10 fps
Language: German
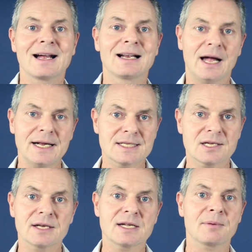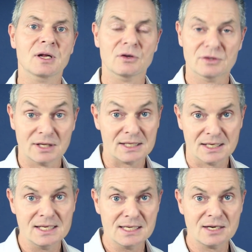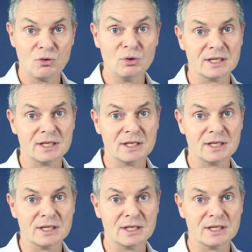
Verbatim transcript: gleichzeitig aber doch das Risiko,